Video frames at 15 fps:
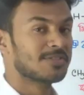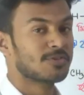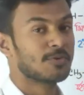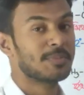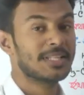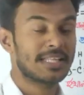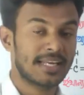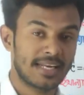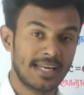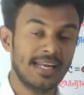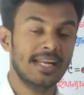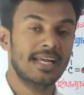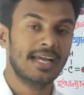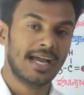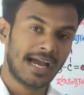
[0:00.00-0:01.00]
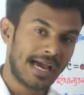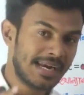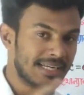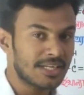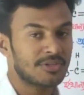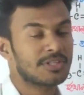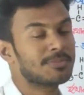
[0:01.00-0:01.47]
পাচ্ছ মিথানাল
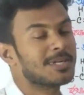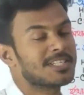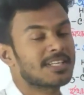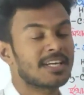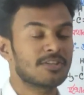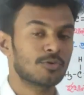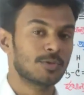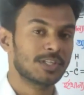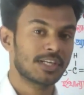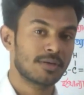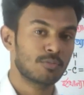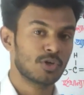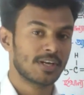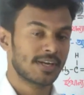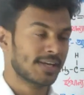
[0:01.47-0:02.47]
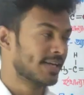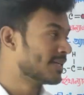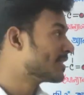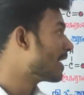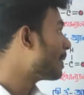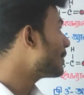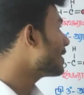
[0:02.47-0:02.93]
আরেকটা কথা মাঝখানে তোমাদেরকে বলে রাখি
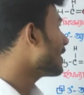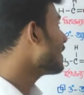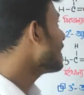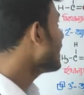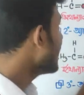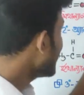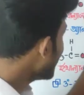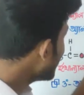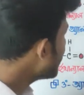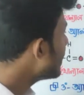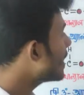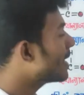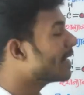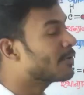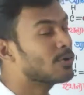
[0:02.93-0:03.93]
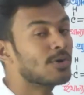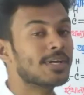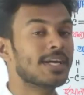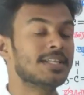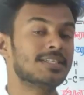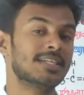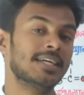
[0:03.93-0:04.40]
যে আমাদের এই বিক্রিয়াগুলোর
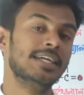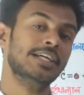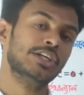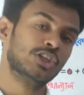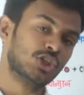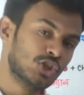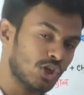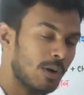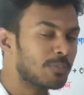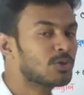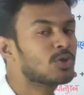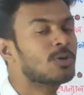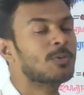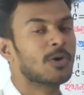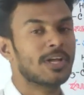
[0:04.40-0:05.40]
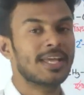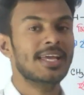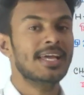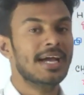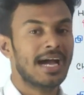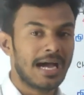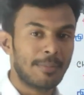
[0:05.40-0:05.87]
ক্ষেত্রে সবসময়ই
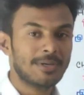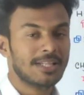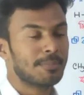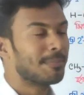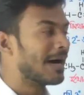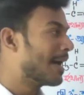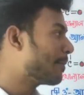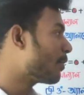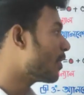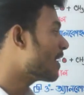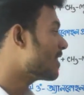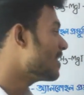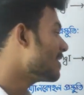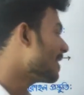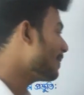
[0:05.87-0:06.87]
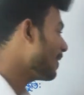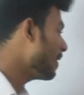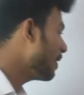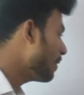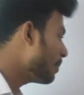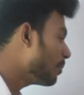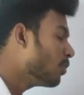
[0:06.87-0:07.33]
আমাদের বাই প্রোডাক্ট হিসেবে
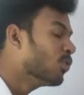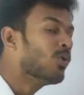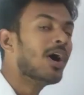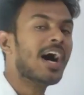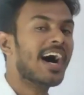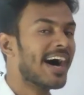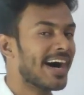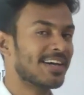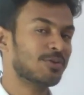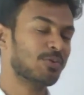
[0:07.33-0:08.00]
হাহা